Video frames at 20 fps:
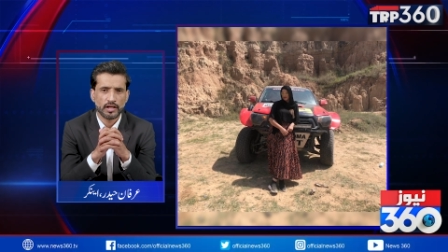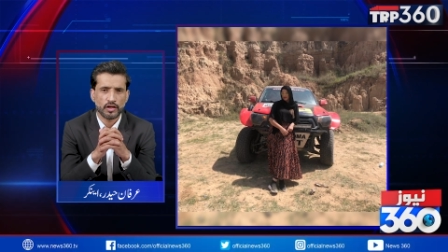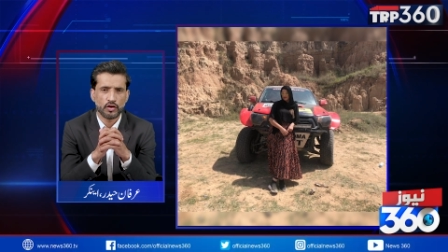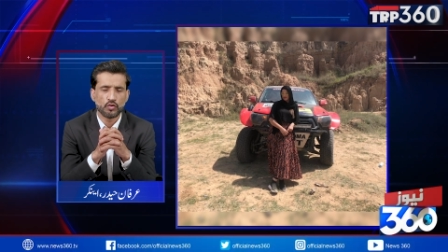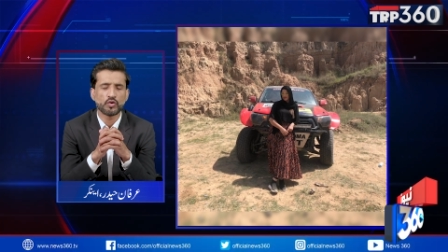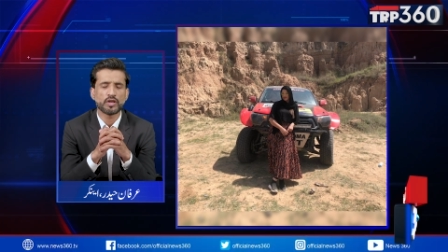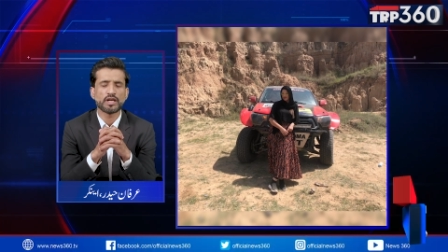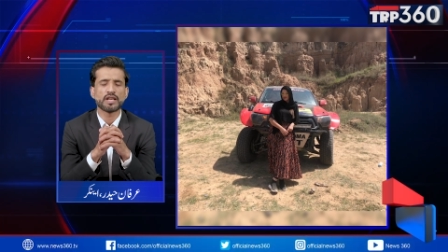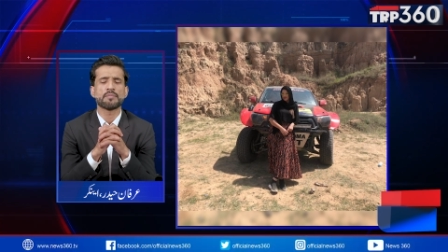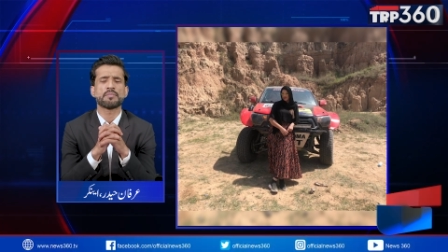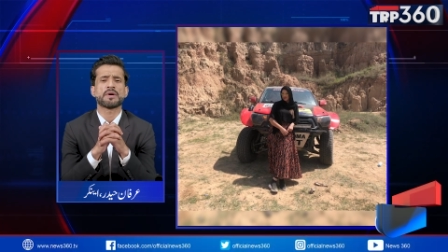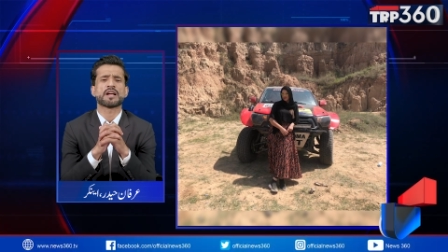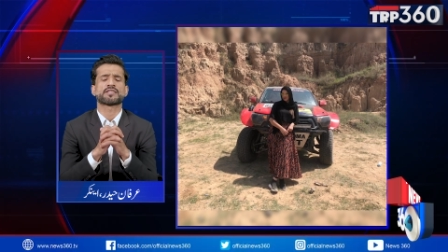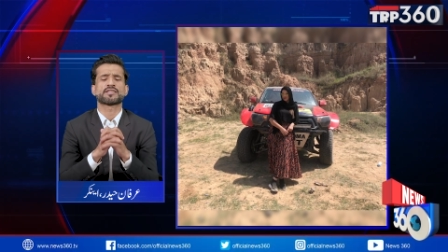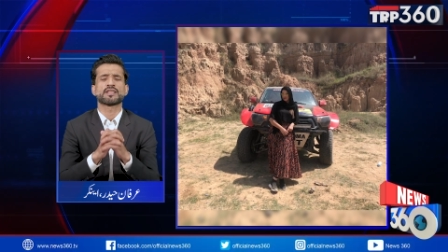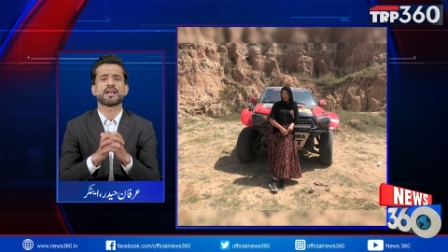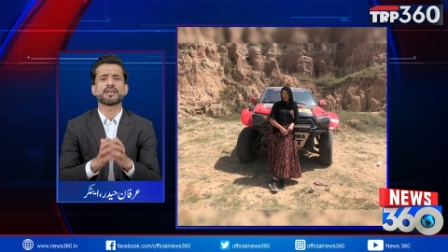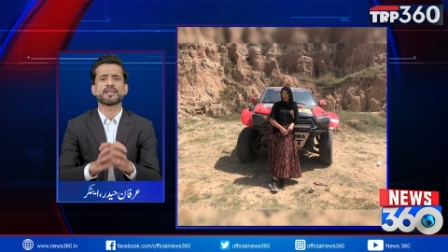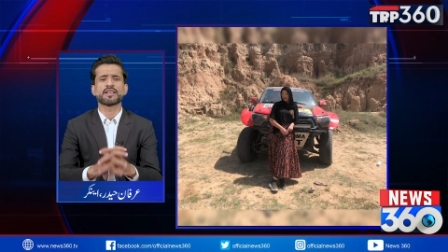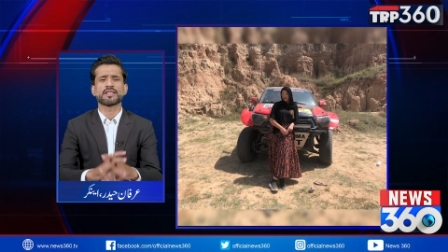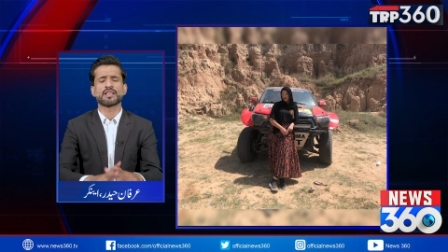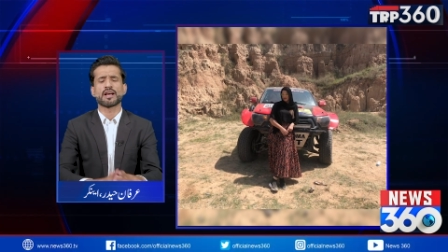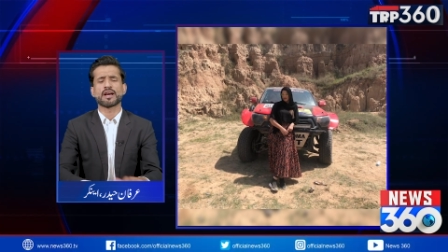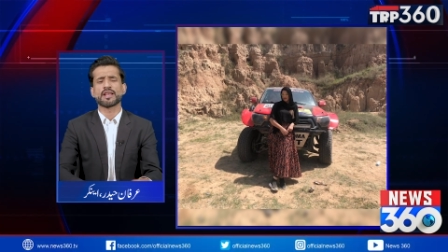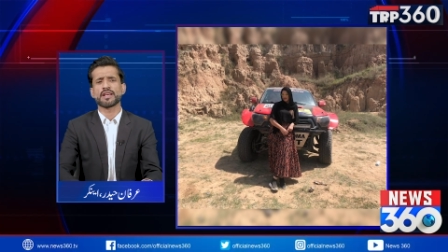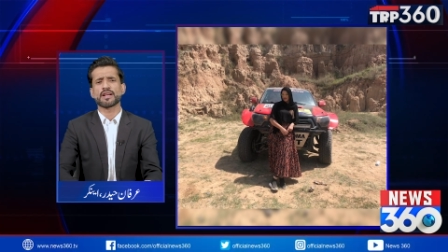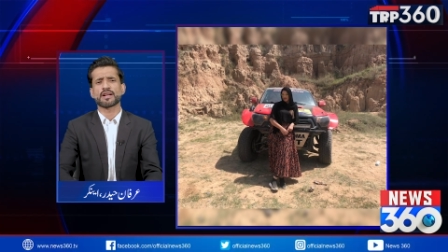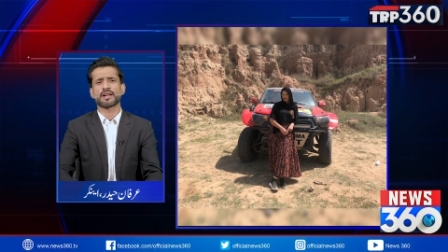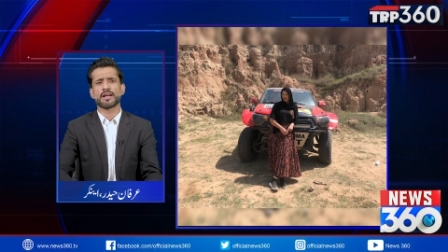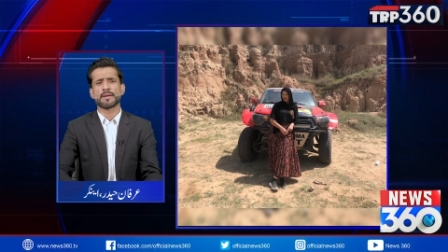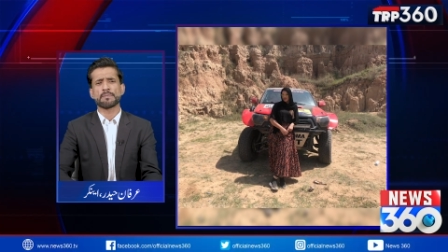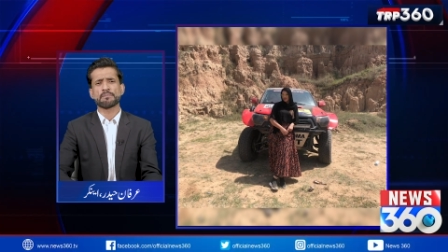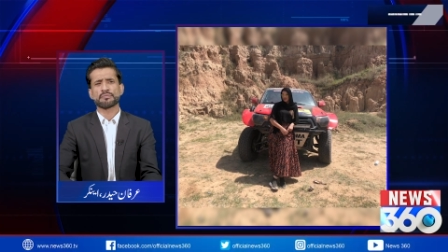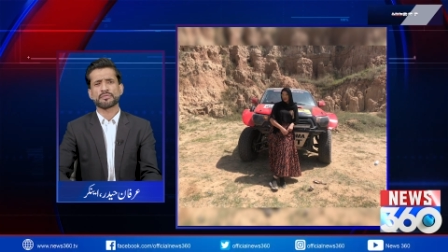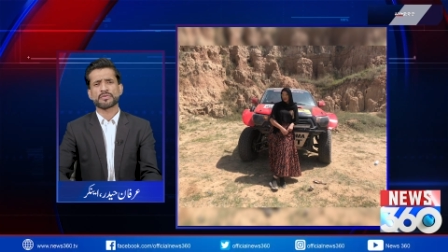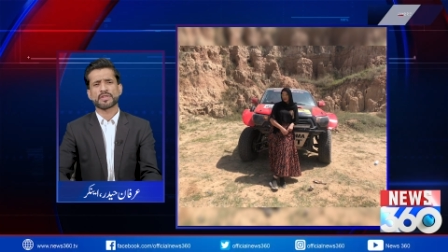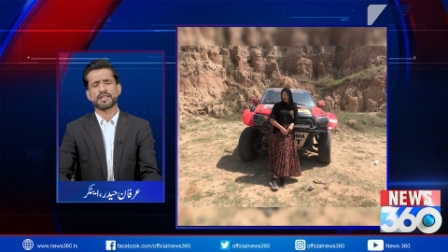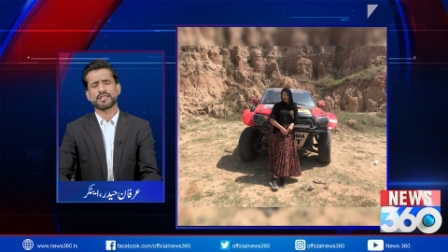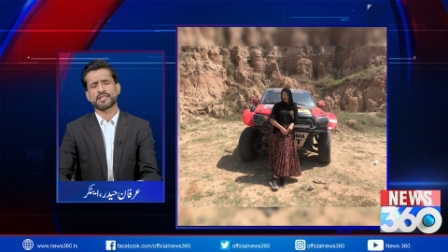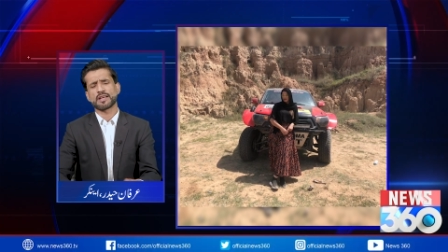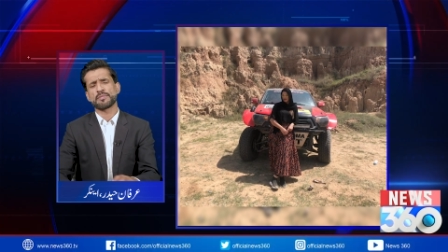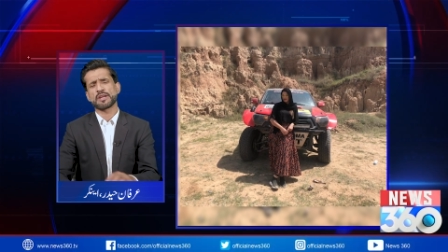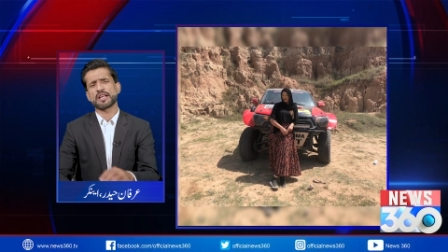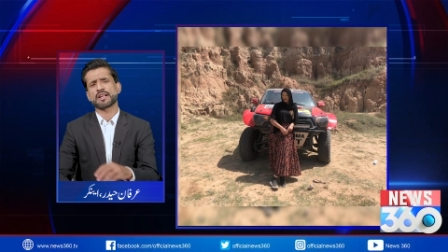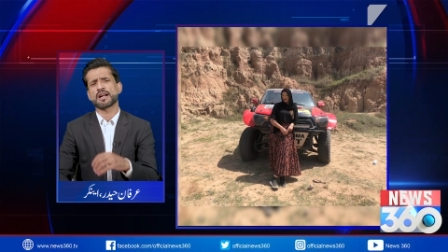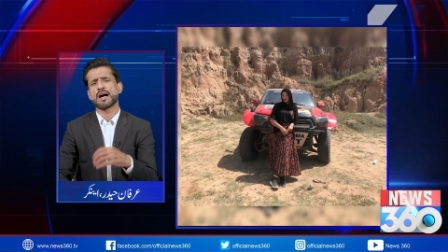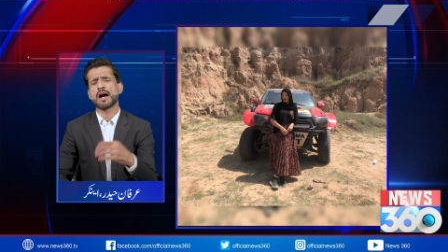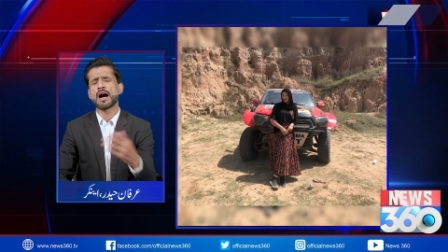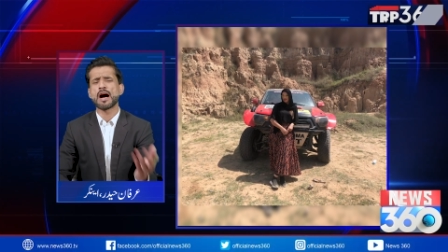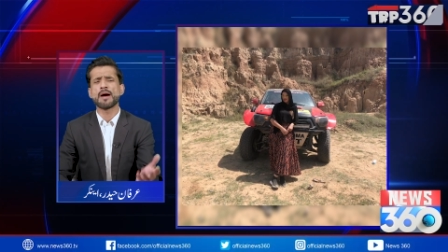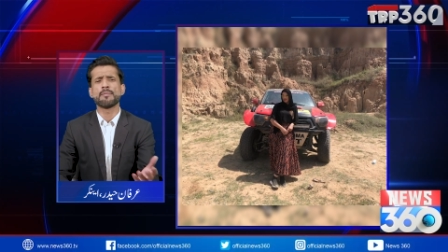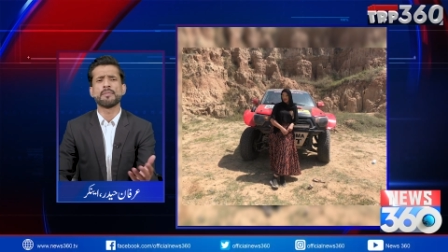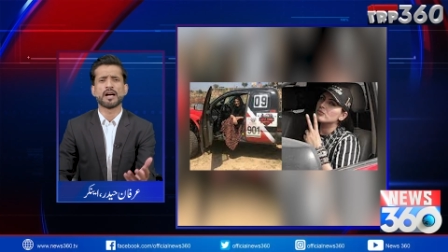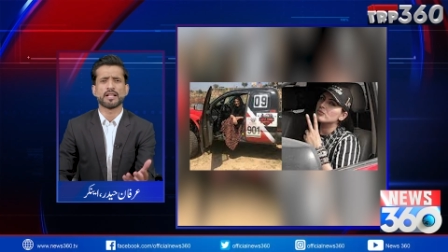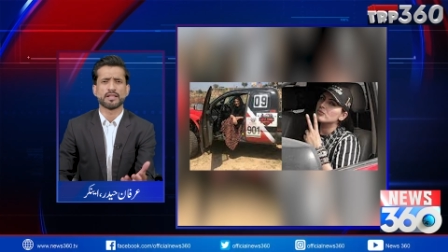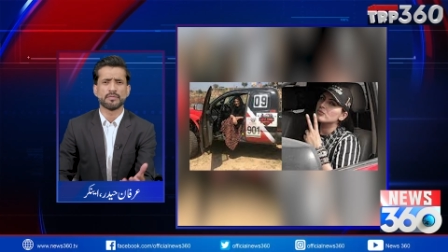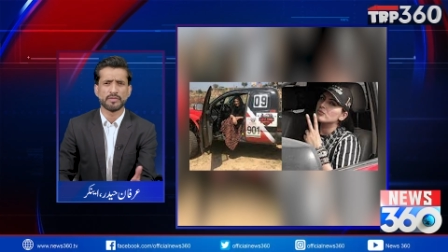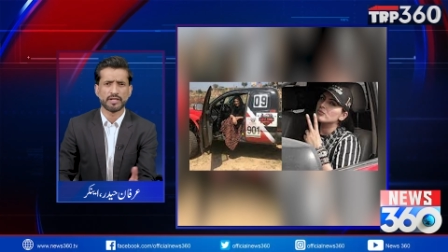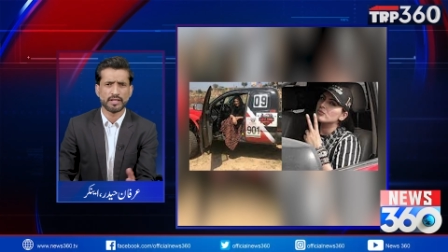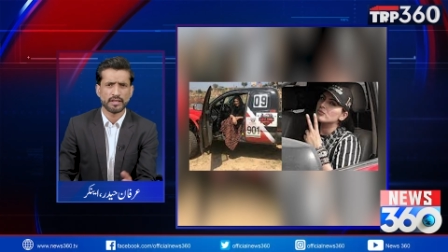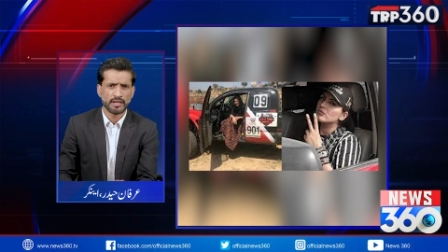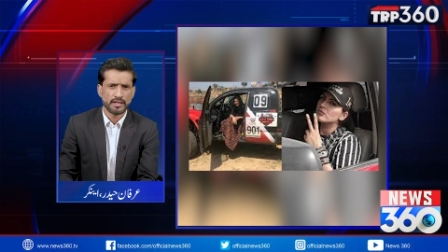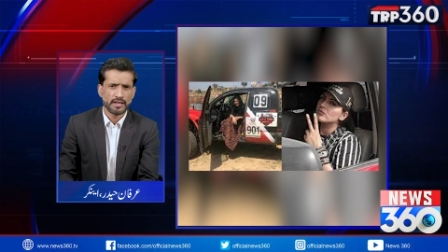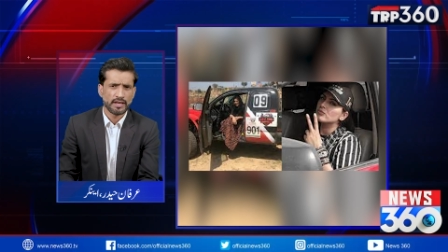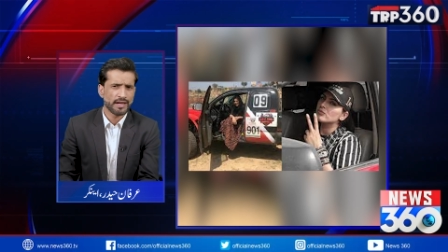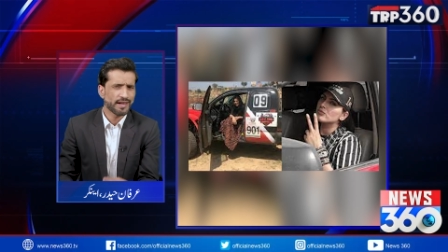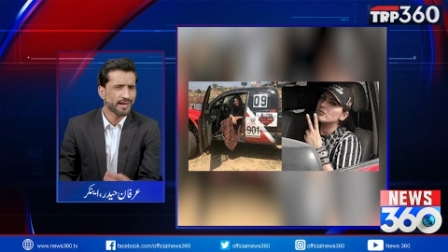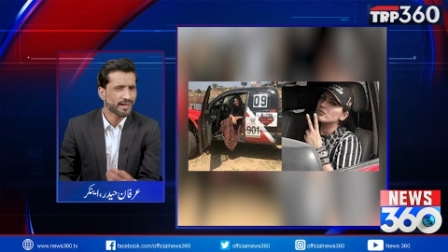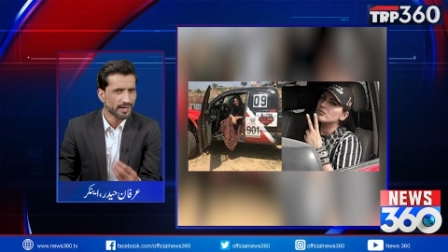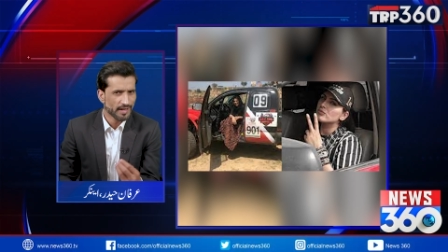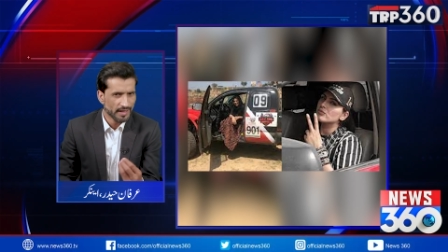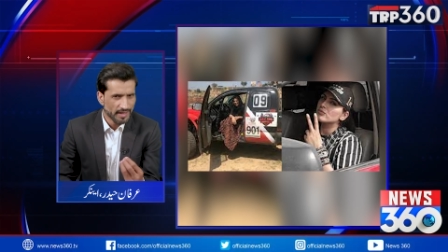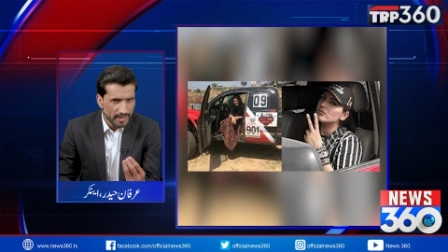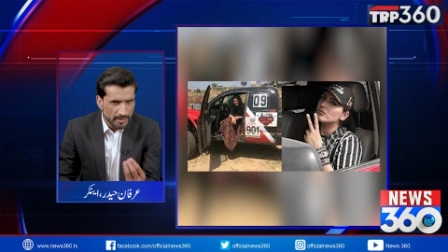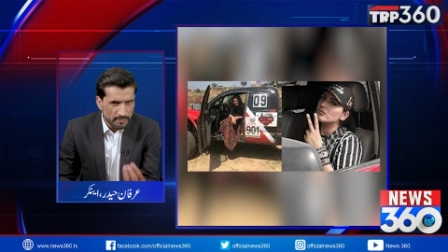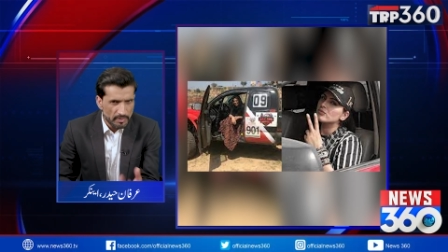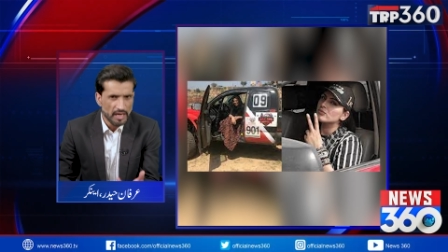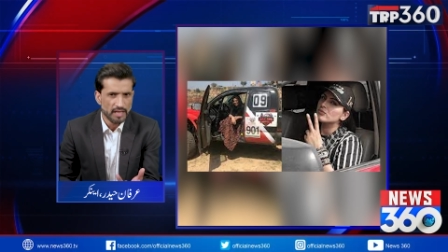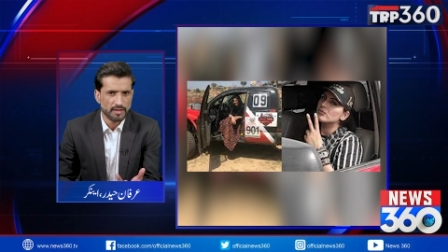क्योंकि ये पाकिस्तान की तारीख है कि जब एक आम आदमी एक गरीब